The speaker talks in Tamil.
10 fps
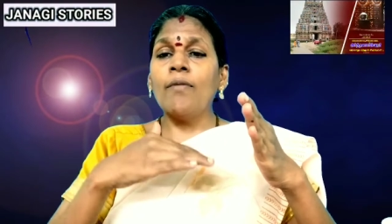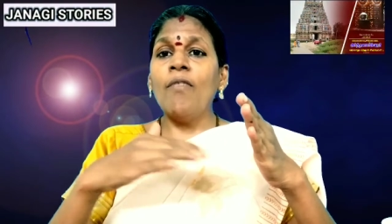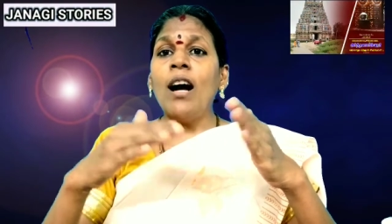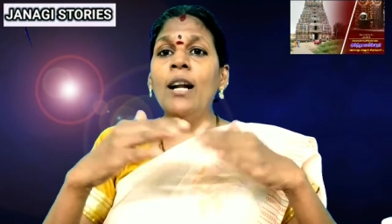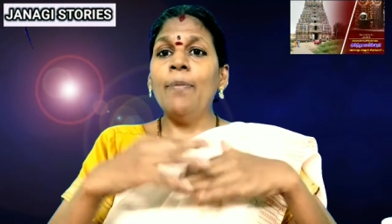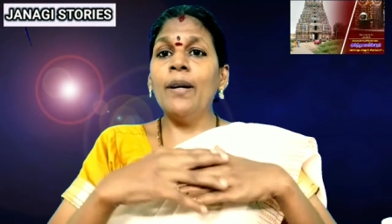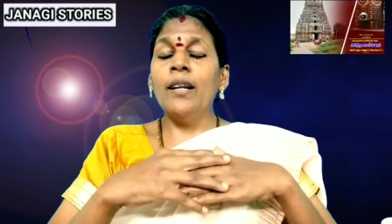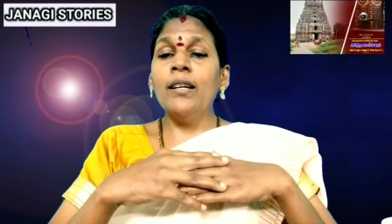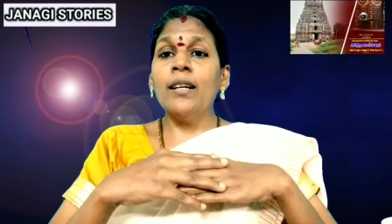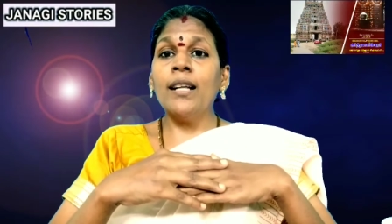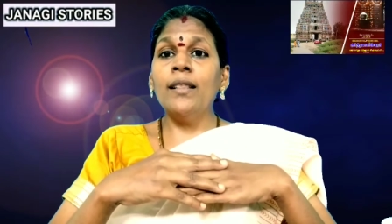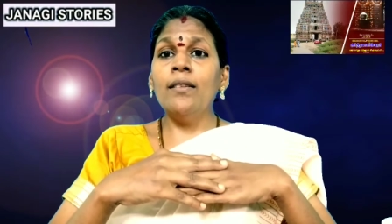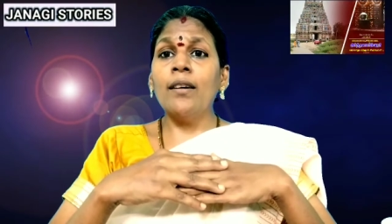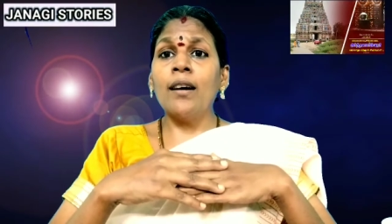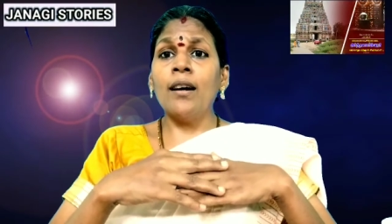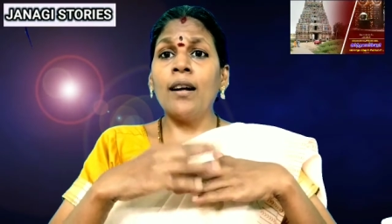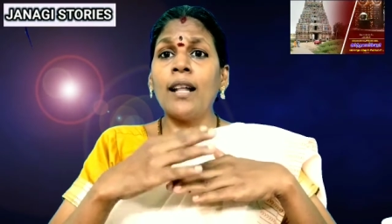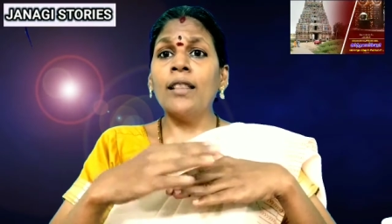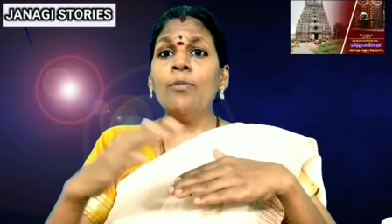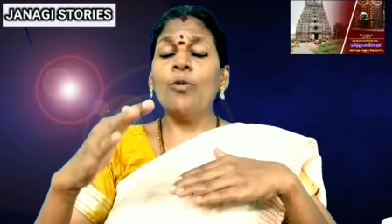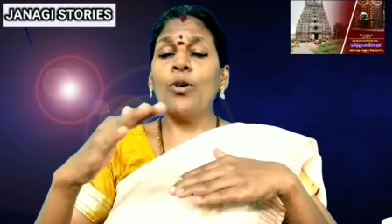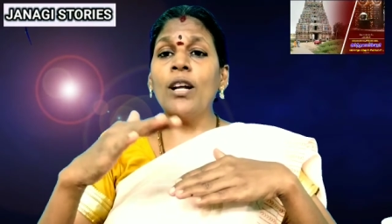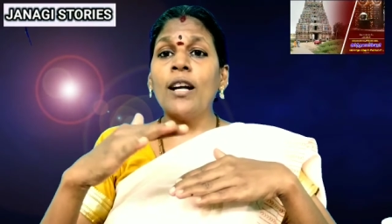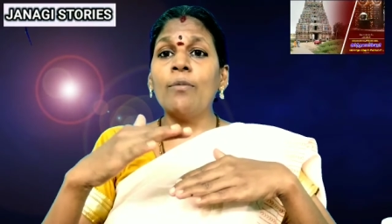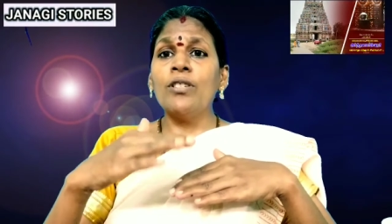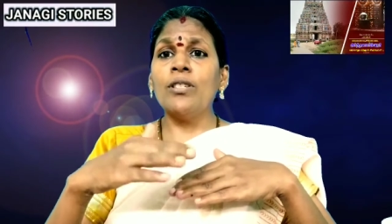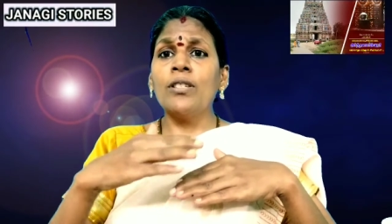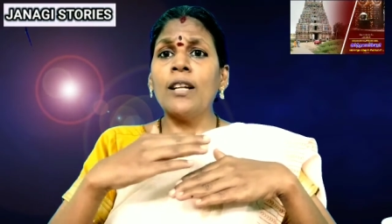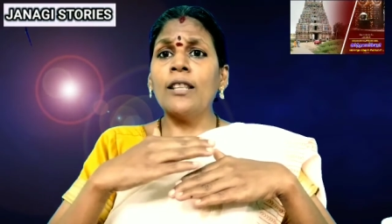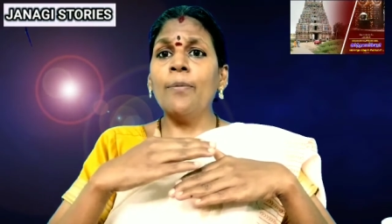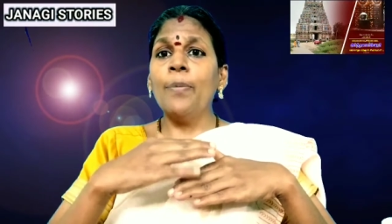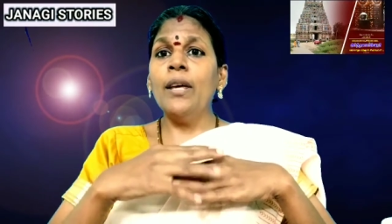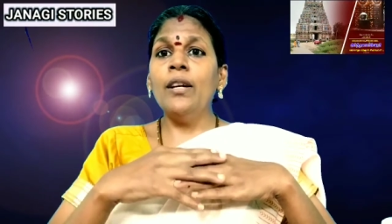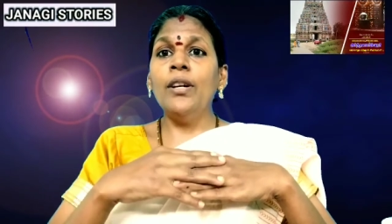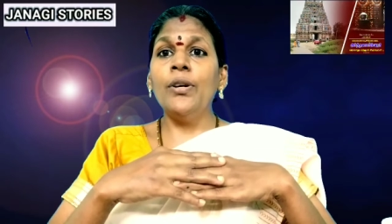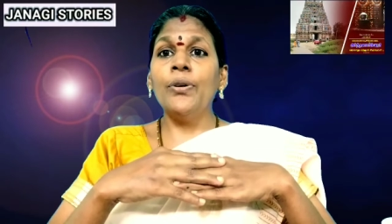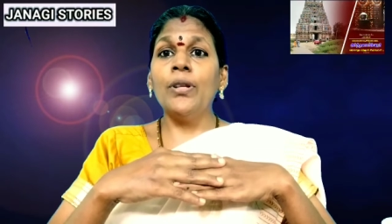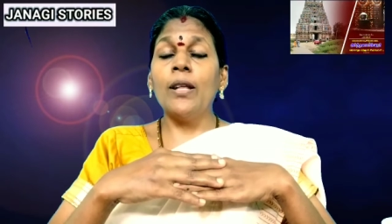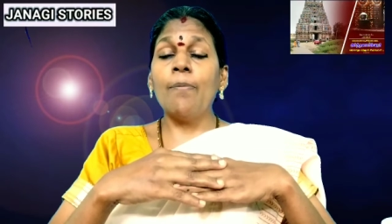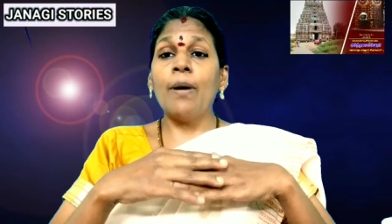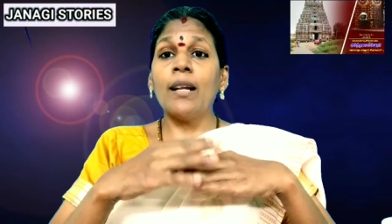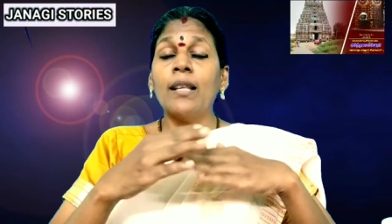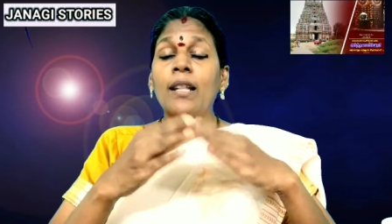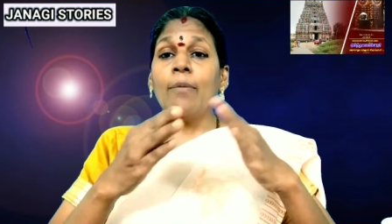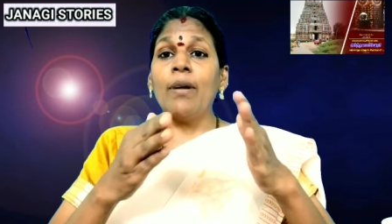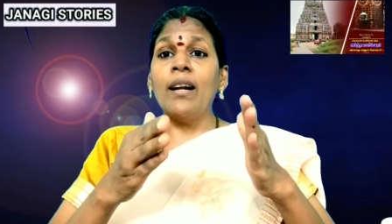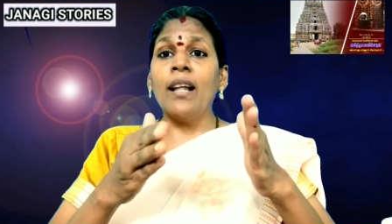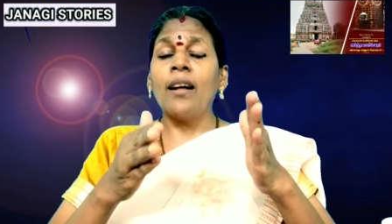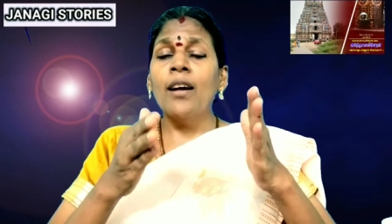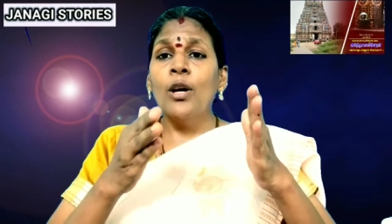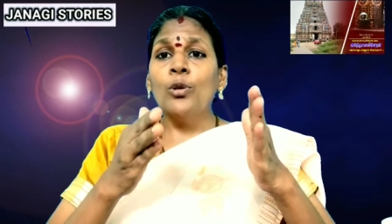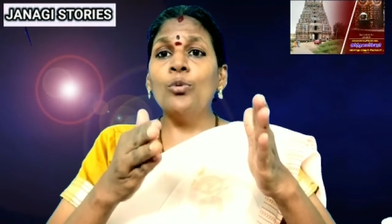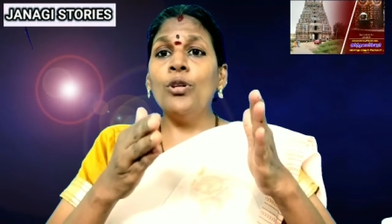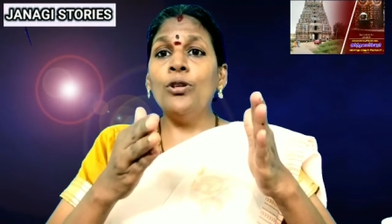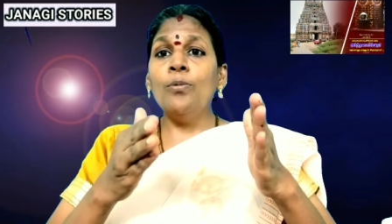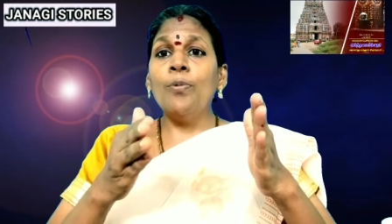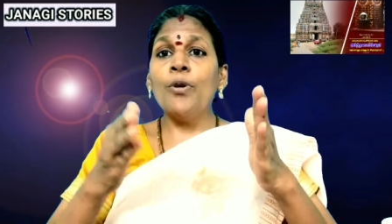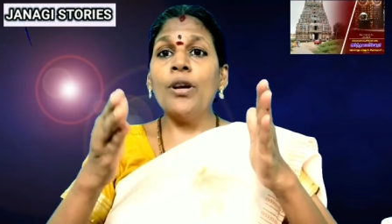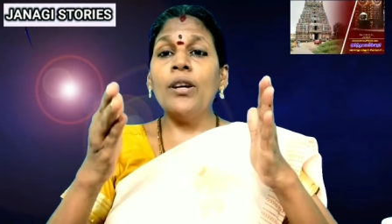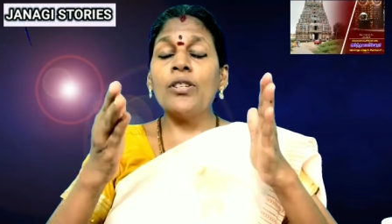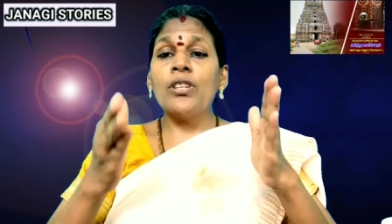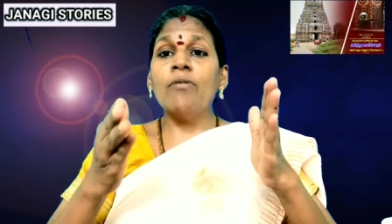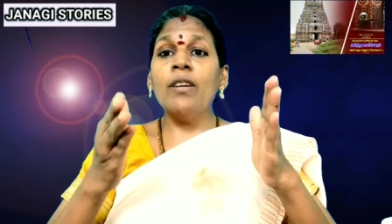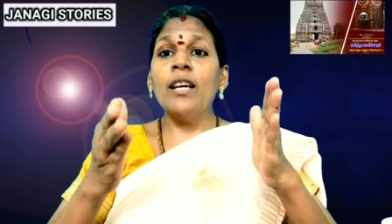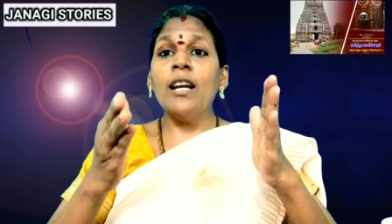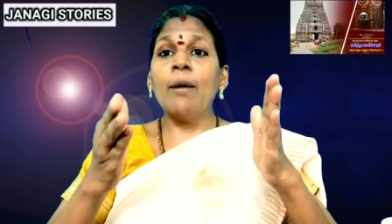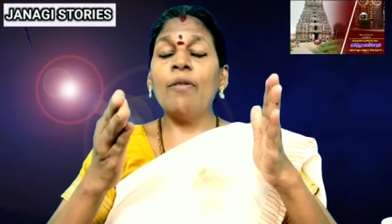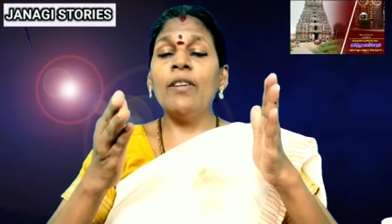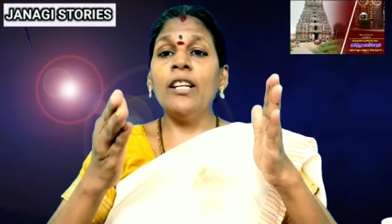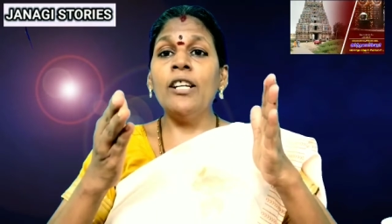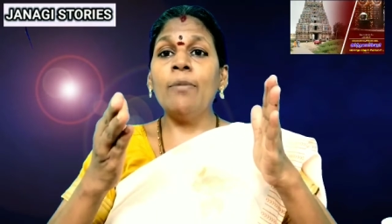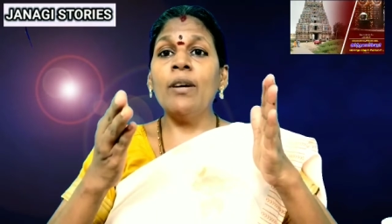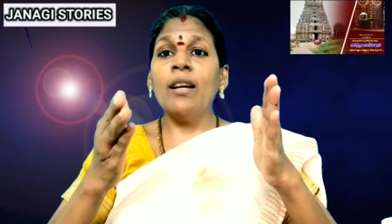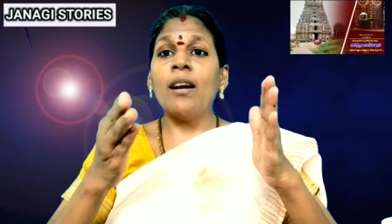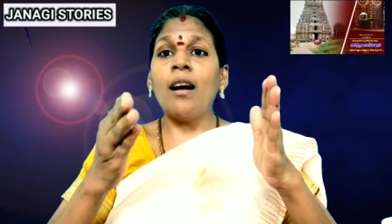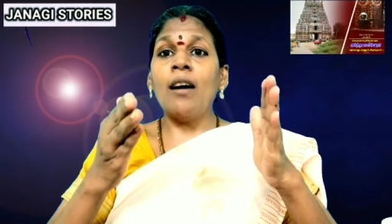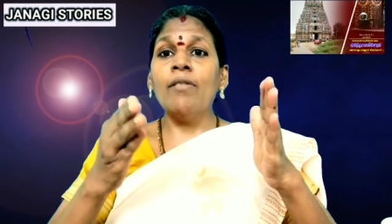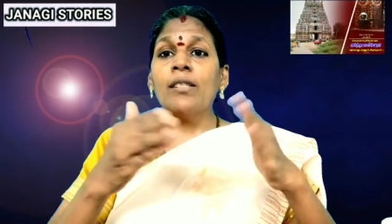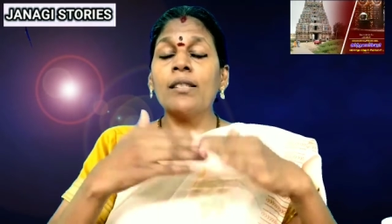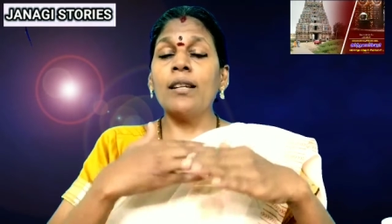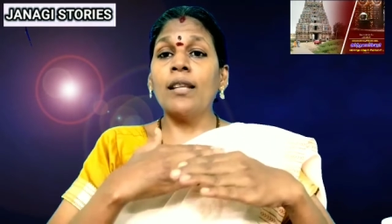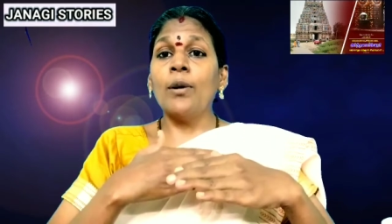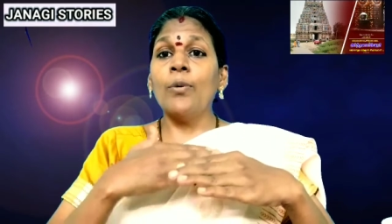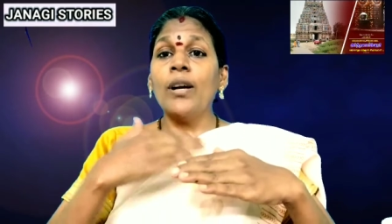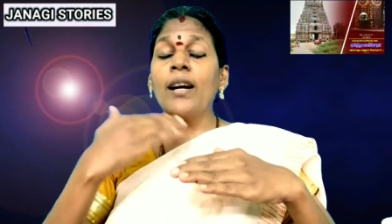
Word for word: வாழ்பட்டு கத் ரத்தம் கொட்ட ஆரம்பிச்சிருச்சு ரத்தம் பீரிட்டி எழுந்ததை பார்த்த அந்த மன்னர் துடித்து போய் சிவனியே நம்ம வெட்டிட்டமே என்ற ஆவேசத்தில் தன்னுடைய